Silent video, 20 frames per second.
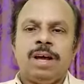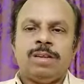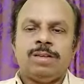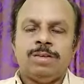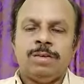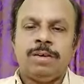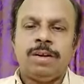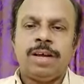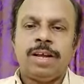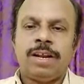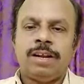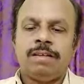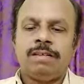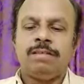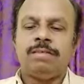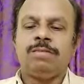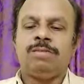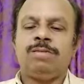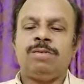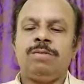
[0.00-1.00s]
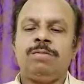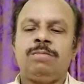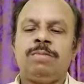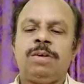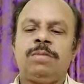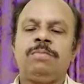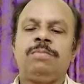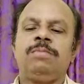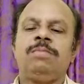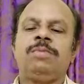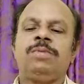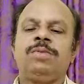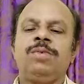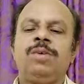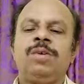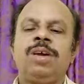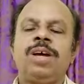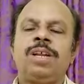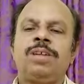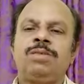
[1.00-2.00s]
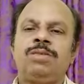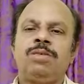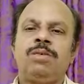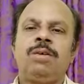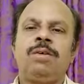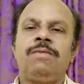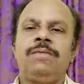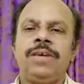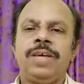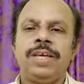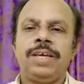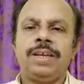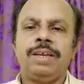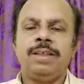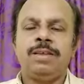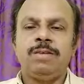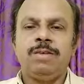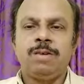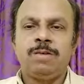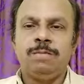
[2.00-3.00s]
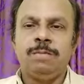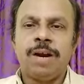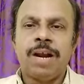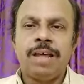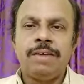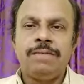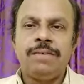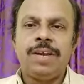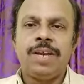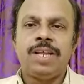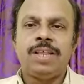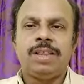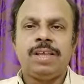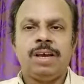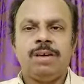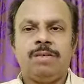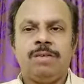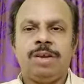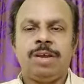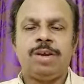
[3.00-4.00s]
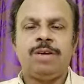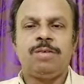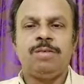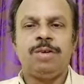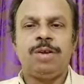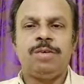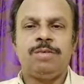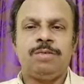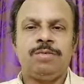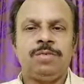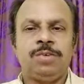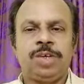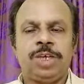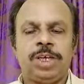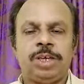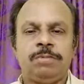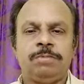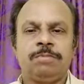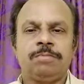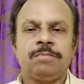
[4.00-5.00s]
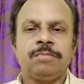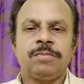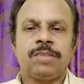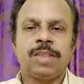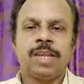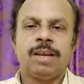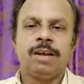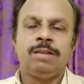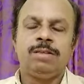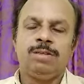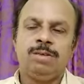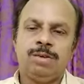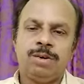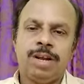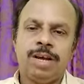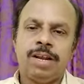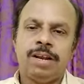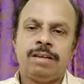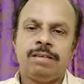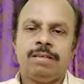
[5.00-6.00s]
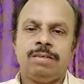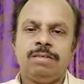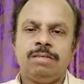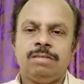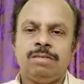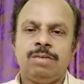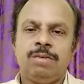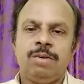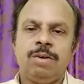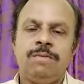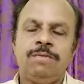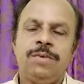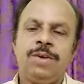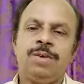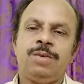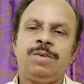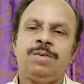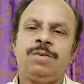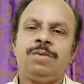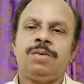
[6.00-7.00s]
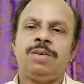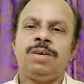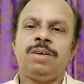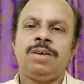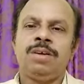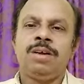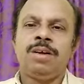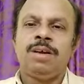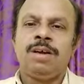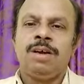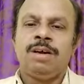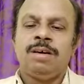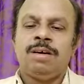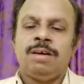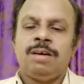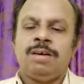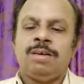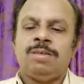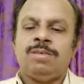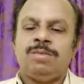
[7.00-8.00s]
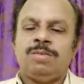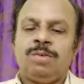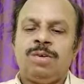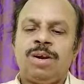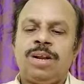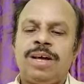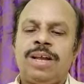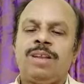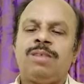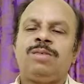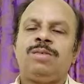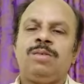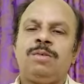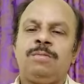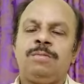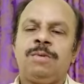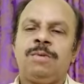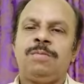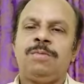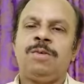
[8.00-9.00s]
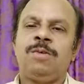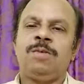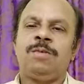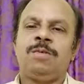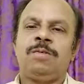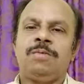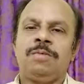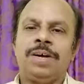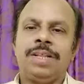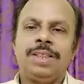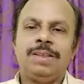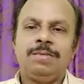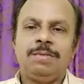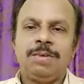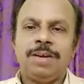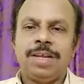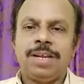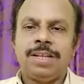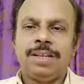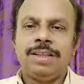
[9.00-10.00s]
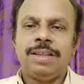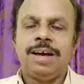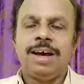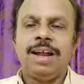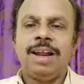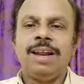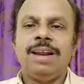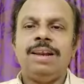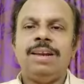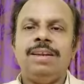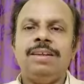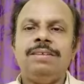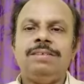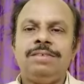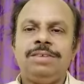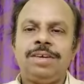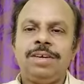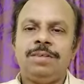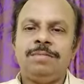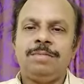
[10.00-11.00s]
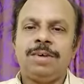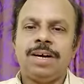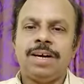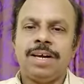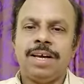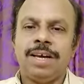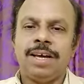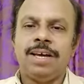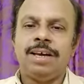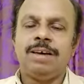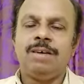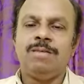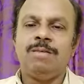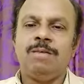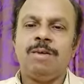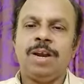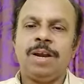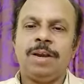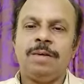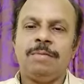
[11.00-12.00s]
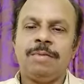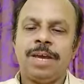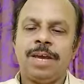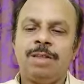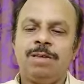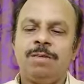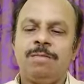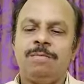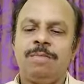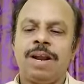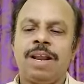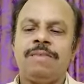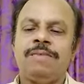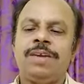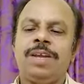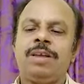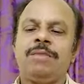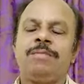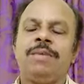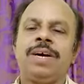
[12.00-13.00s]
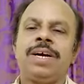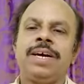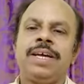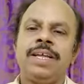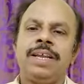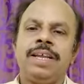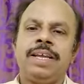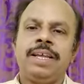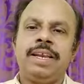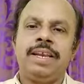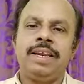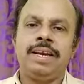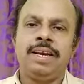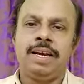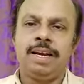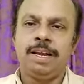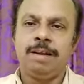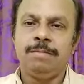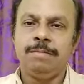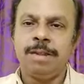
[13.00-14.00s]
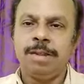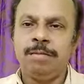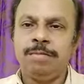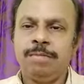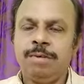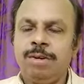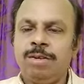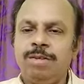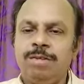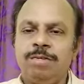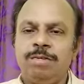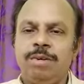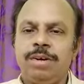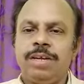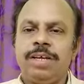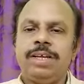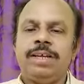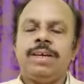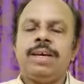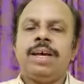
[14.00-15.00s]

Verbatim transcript: தொடர் துன்பம் தொடர் தோல்விங்கிறது ஒரு பலவீனத்தை குறிக்கக்கூடிய ஒரு விஷயம் தொடர் தோல்வியோ தொடர் துன்பமோ வந்து கொண்டிருந்தால் நிச்சயமாக உங்களிடம் ஏதோ பலவீனமாக இருக்கிறீர்கள் என்பதை புரிந்து கொண்டு